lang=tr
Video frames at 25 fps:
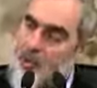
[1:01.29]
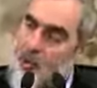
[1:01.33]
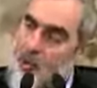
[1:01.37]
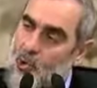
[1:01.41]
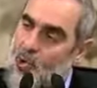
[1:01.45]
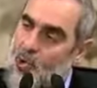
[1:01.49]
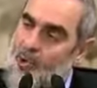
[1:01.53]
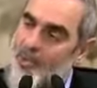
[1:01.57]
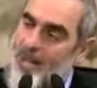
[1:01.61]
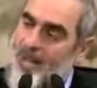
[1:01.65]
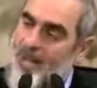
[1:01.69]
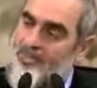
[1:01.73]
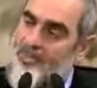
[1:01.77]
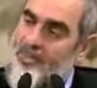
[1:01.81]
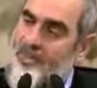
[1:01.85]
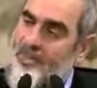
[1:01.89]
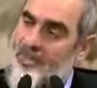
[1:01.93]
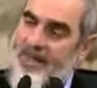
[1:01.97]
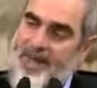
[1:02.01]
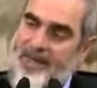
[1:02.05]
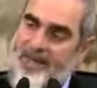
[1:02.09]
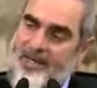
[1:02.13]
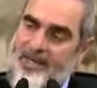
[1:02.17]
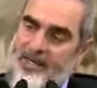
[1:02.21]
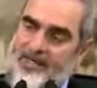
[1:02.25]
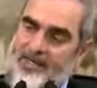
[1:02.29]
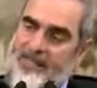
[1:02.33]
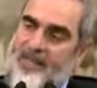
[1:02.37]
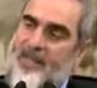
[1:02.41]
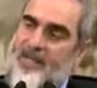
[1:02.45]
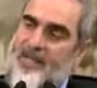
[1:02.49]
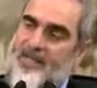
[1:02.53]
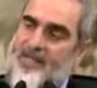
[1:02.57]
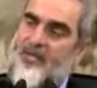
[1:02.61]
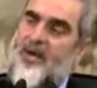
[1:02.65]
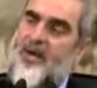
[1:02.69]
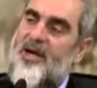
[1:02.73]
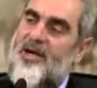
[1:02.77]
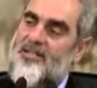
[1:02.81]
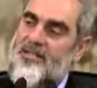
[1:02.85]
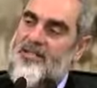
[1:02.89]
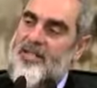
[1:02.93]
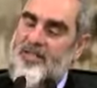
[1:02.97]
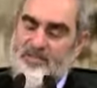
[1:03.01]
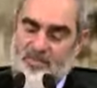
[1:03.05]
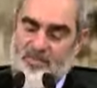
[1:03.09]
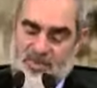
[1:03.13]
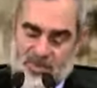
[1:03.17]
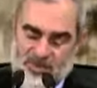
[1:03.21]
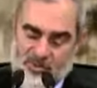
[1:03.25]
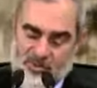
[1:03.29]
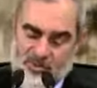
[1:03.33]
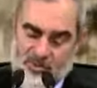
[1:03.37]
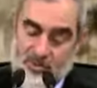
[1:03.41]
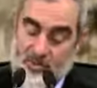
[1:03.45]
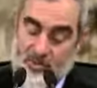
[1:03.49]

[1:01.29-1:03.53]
çok önemli bir ayrıntıya temas etmek